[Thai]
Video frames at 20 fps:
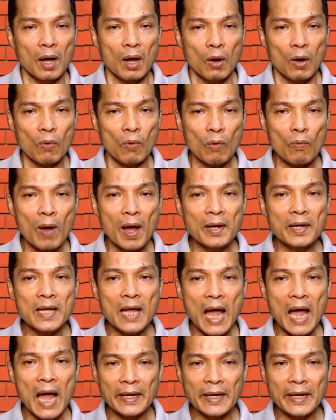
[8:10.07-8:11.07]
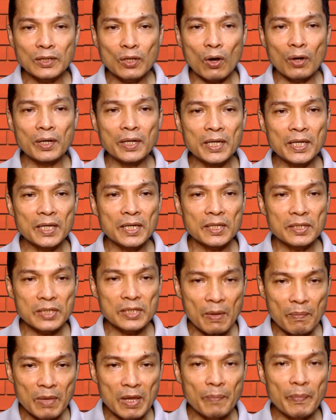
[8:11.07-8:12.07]
หวังว่าเนื้อหาในตอนนี้จะ
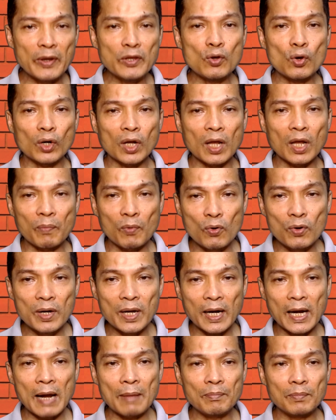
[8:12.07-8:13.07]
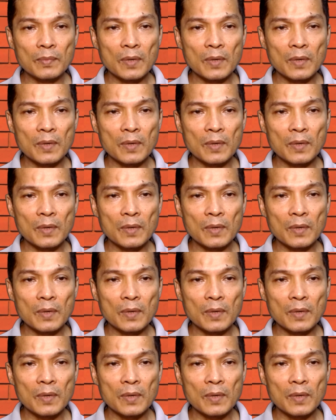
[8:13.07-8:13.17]
มีประโยชน์กับคุณนะครับ